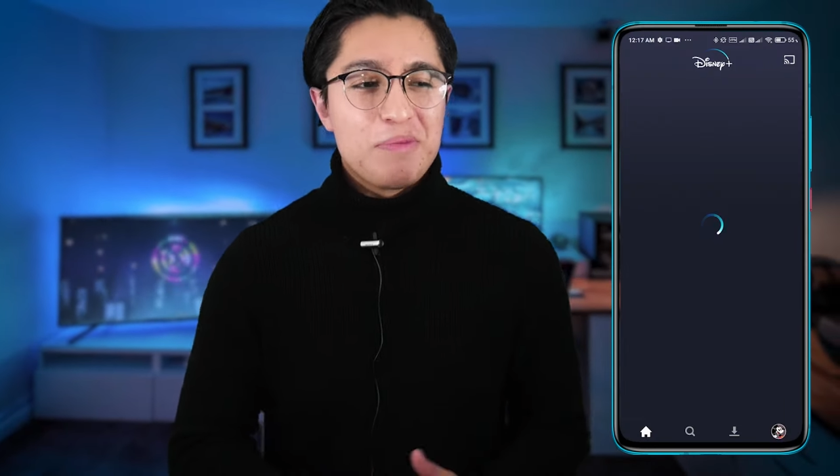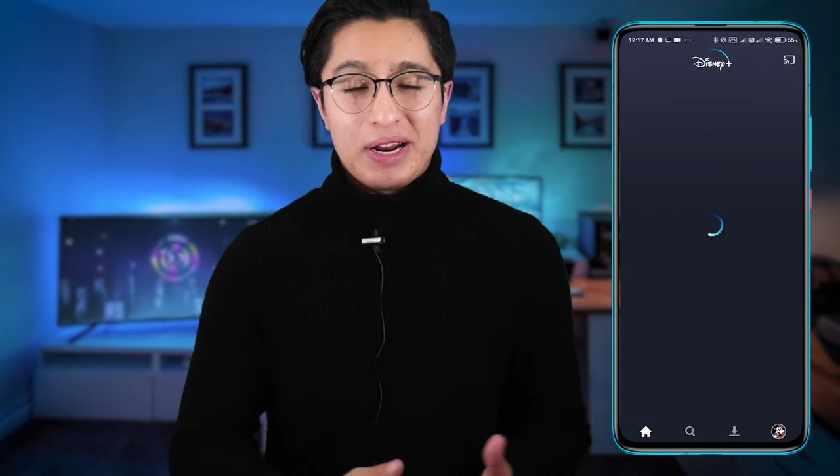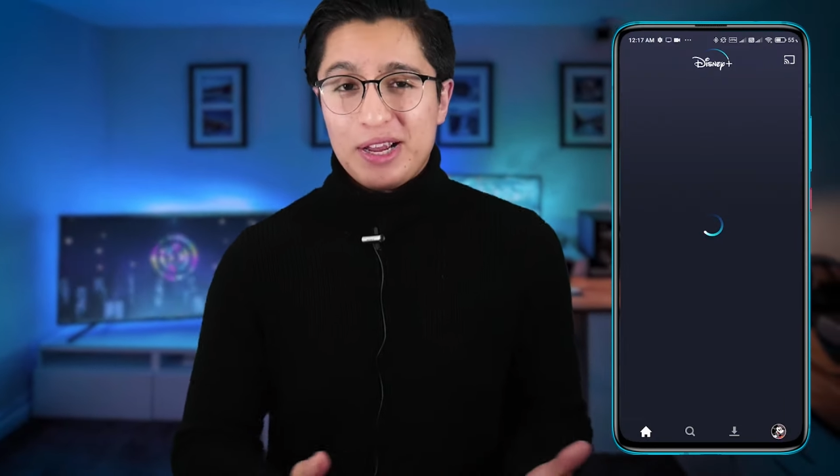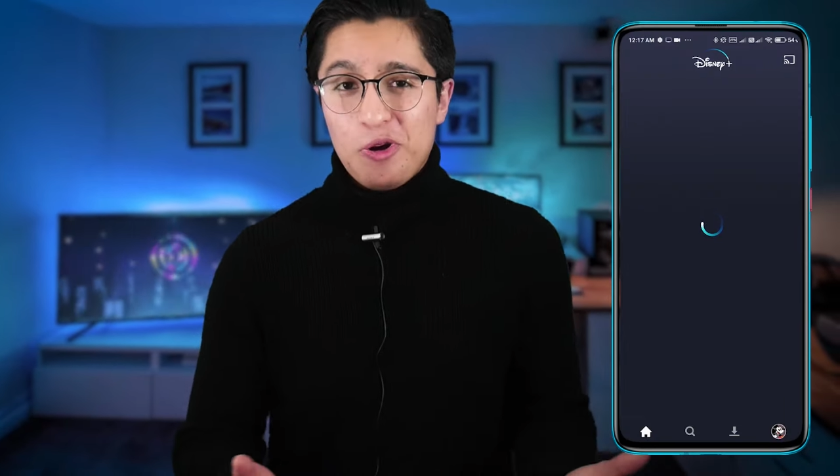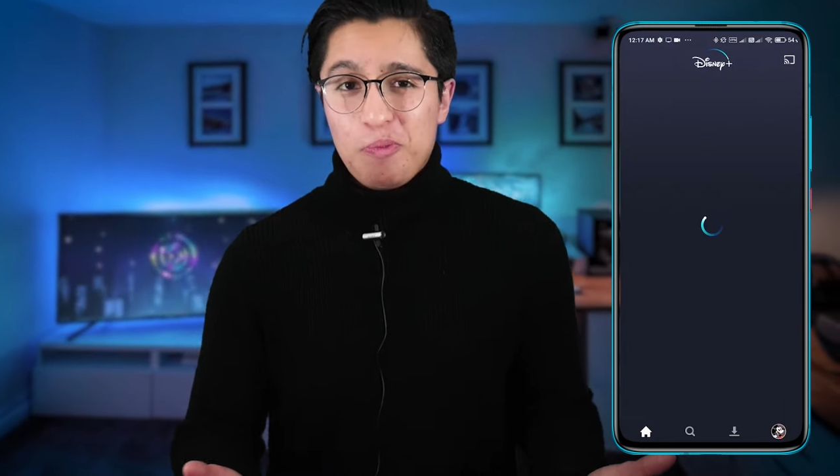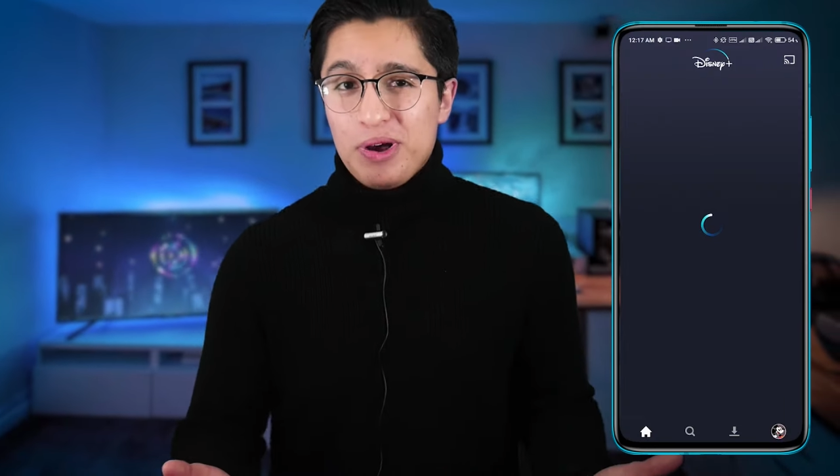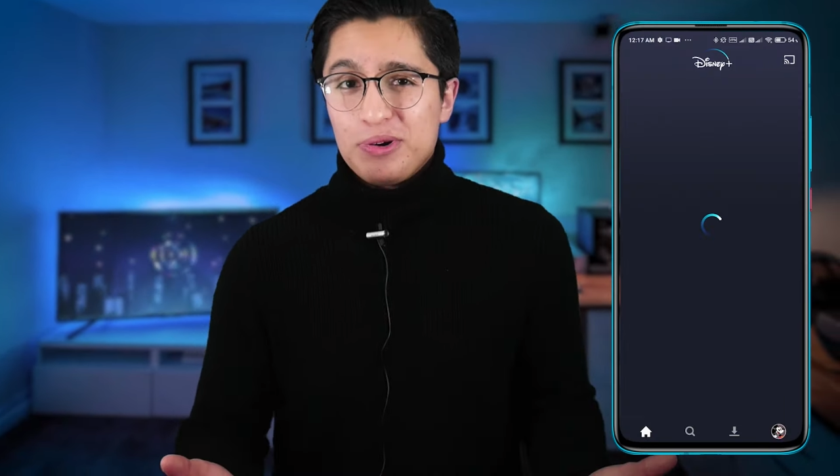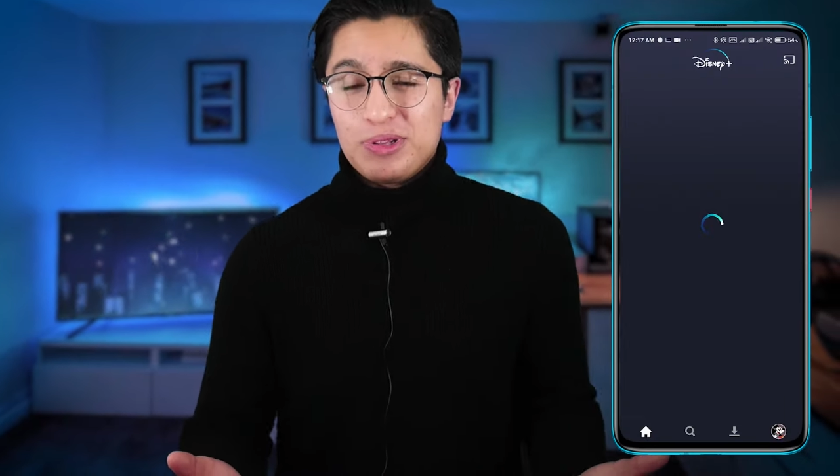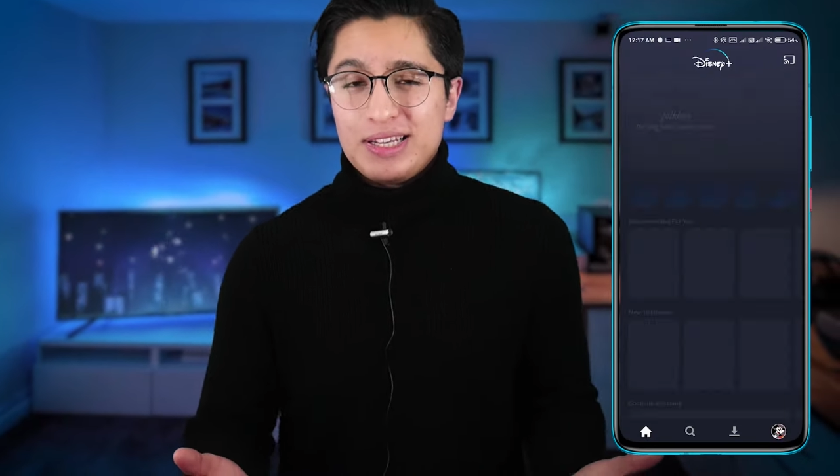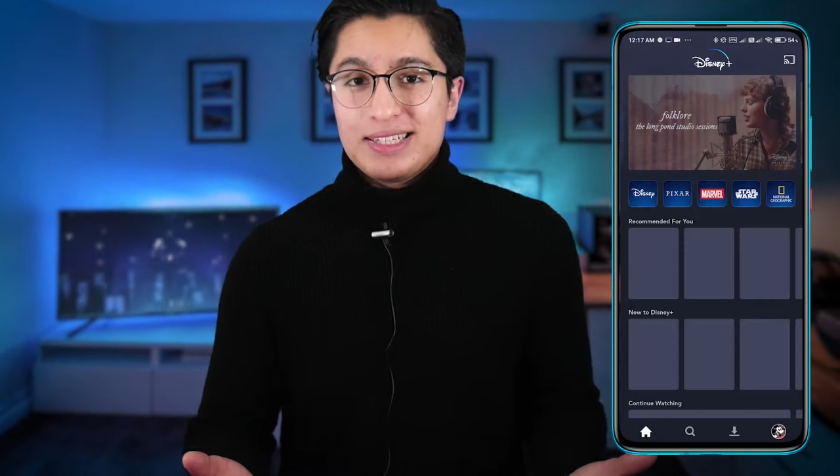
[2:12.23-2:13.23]
para que lo
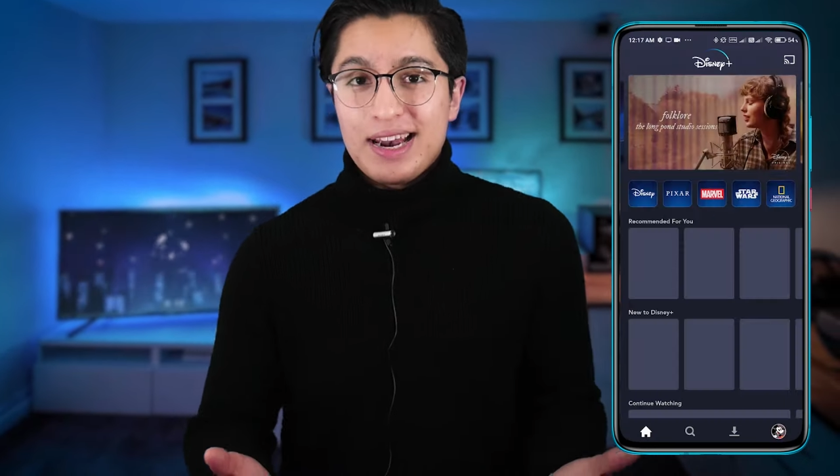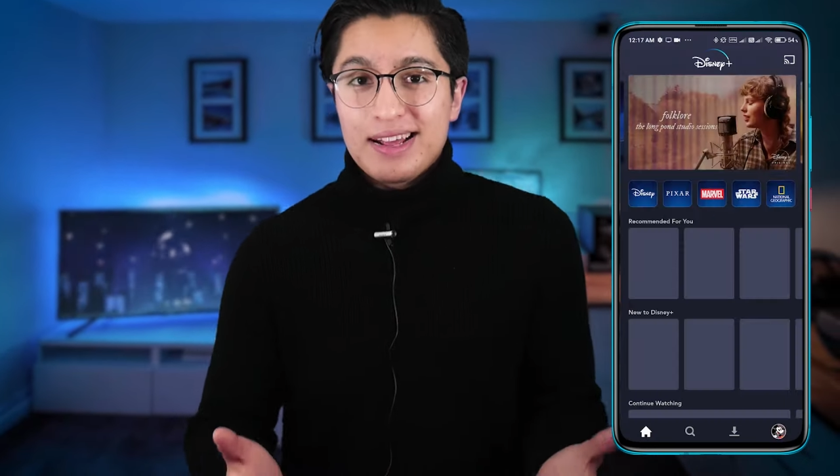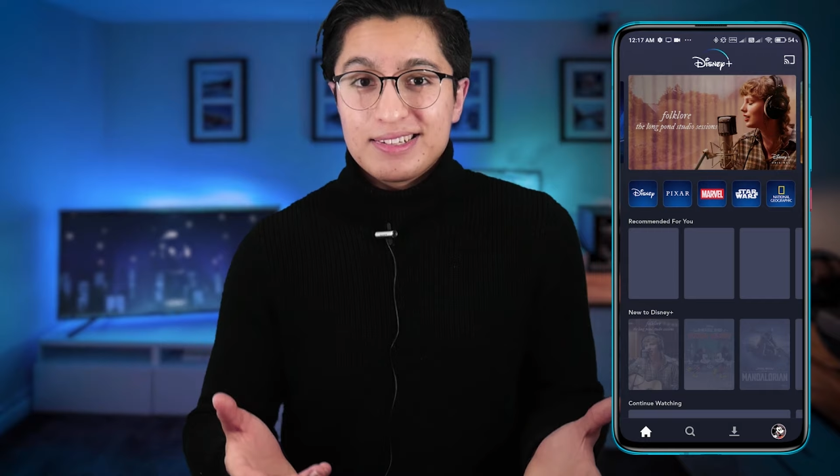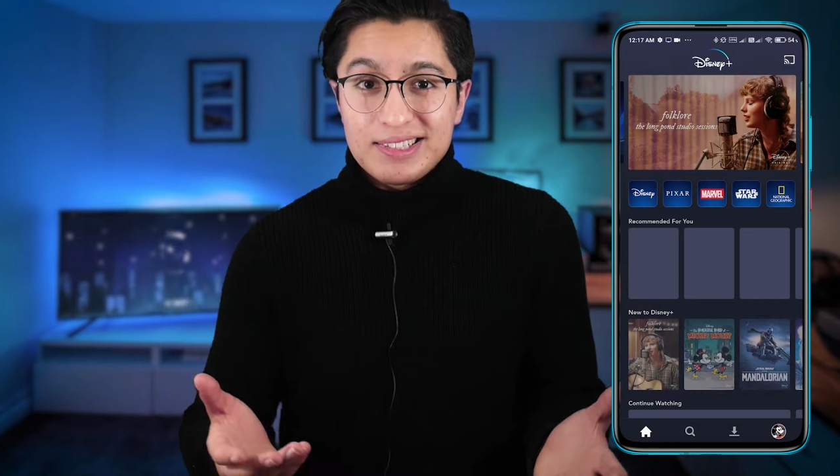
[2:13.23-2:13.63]
puedan utilizar